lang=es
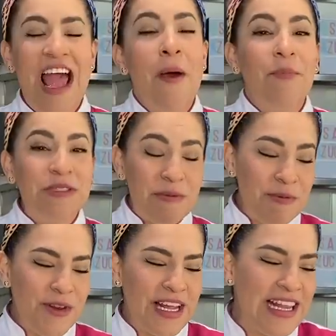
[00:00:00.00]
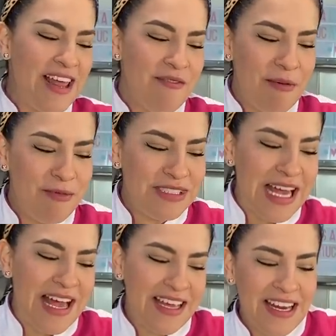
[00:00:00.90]
Pues primero que nada vamos
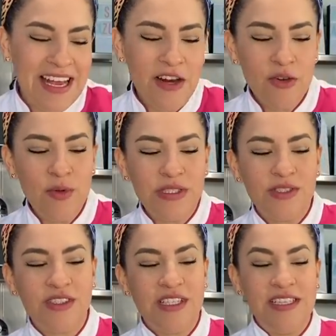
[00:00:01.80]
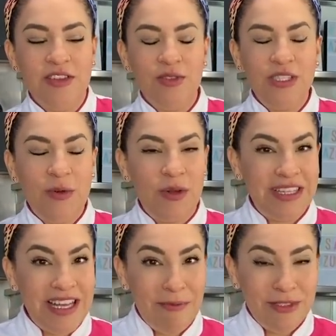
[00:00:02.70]
a agregar nuestros
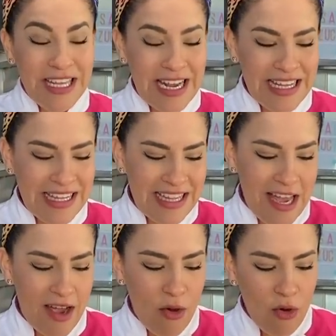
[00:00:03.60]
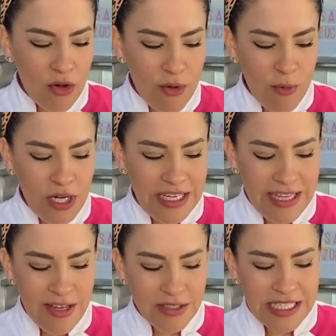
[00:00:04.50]
350 gramos de galleta Oreo
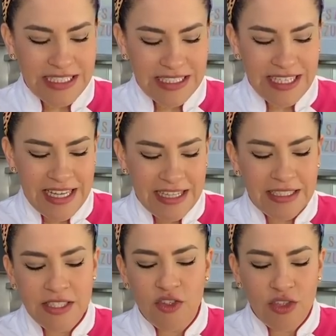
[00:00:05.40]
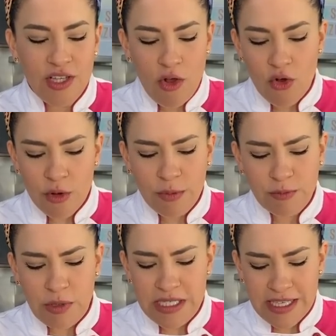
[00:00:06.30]
molida, o sea, estas galletas, si no tienen Oreo, pues
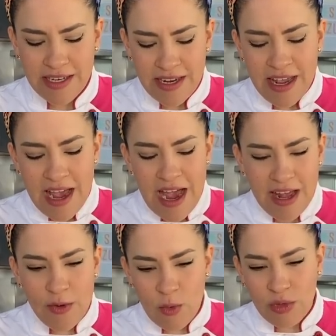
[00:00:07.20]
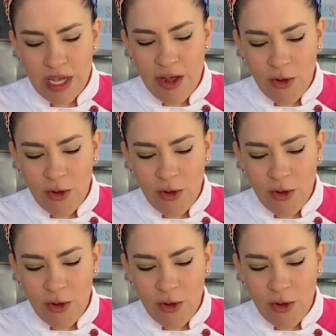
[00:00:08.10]
puede ser alguna